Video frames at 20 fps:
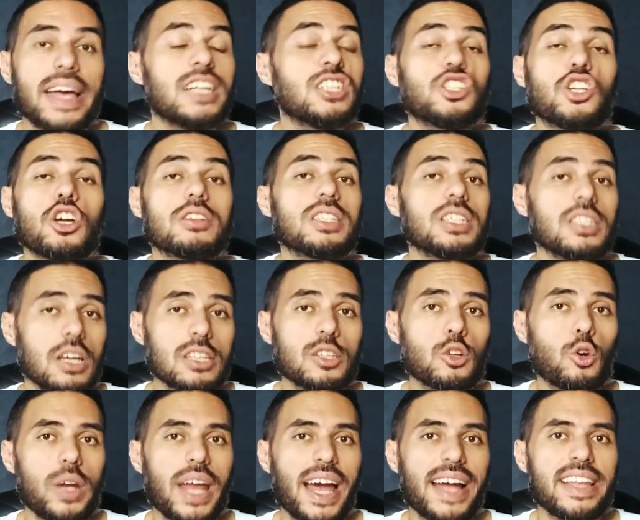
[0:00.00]
الشخصيات
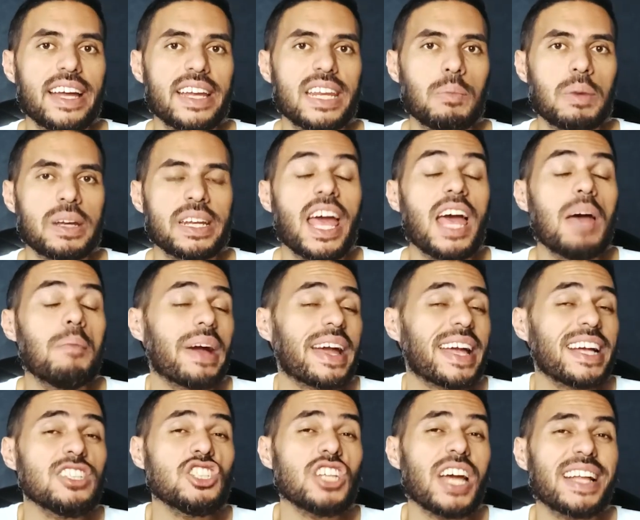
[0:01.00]
كلها تقريبا ما
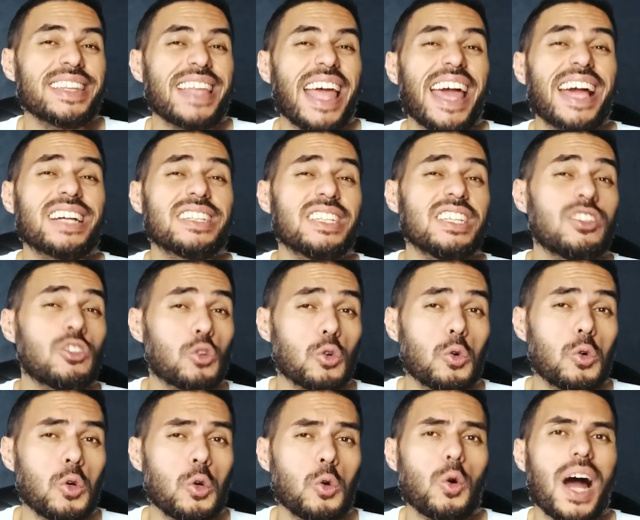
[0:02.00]
كانش عندها جديد
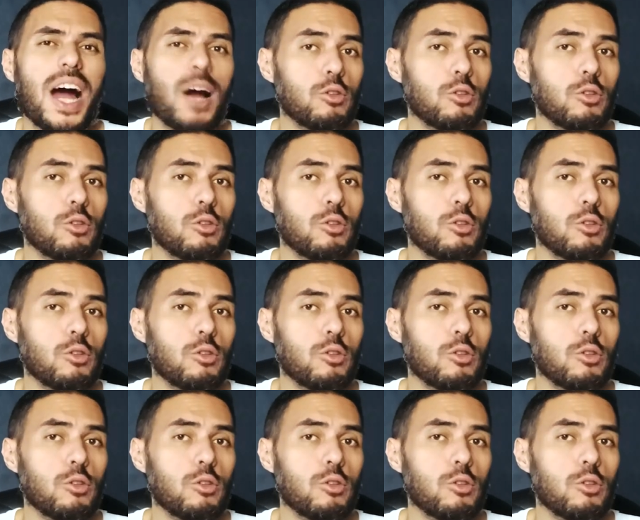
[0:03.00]
تقوله